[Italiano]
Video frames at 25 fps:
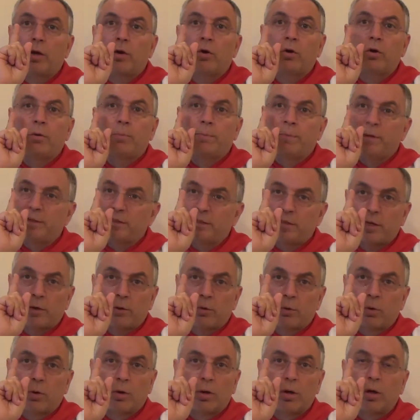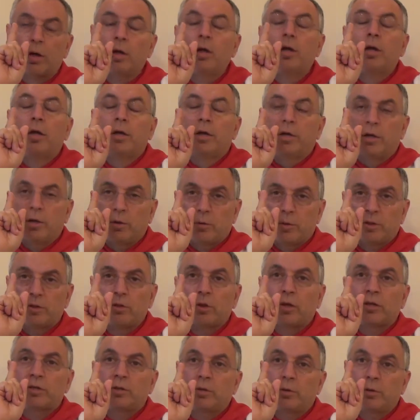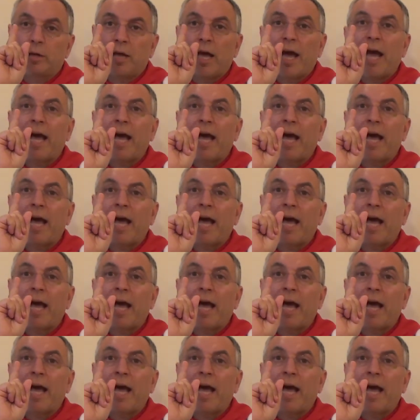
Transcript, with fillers: o il pizzaiolo, in questo caso,